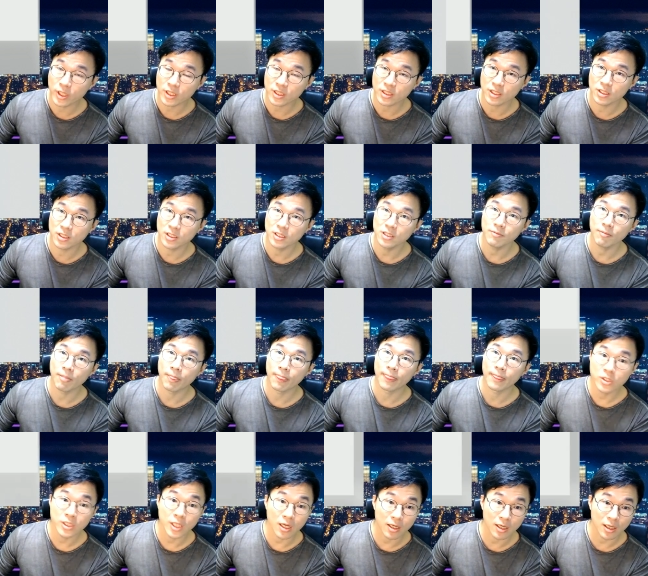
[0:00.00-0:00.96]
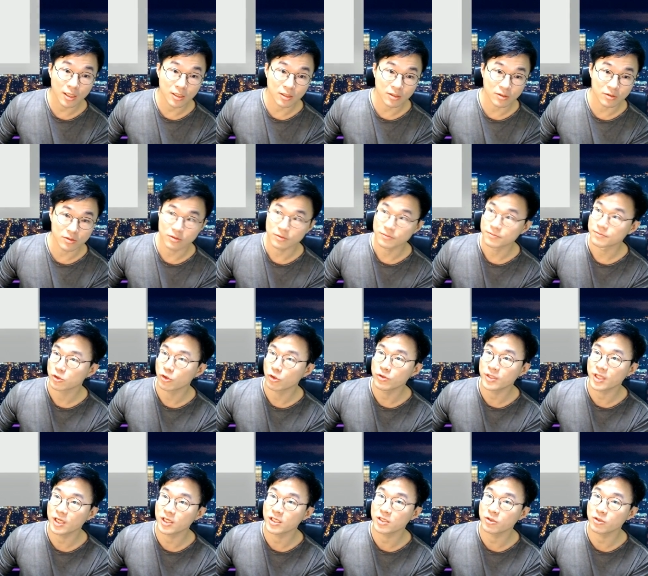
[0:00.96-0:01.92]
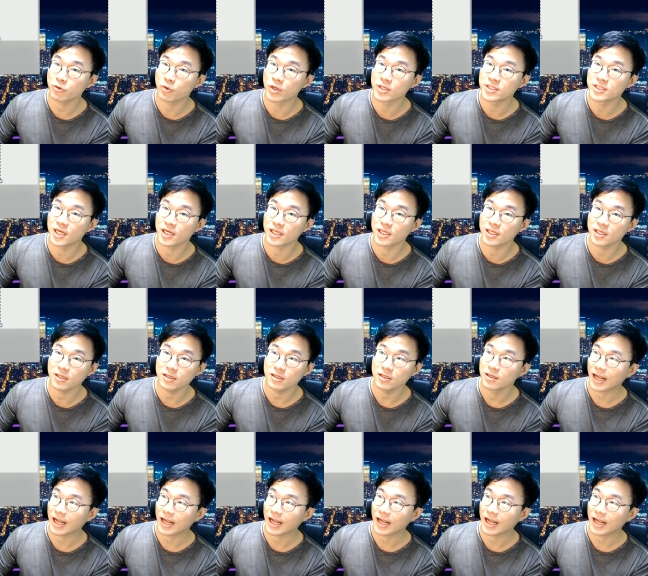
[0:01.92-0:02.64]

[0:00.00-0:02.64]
고객들이 선택을 합니다. 선택이 굉장히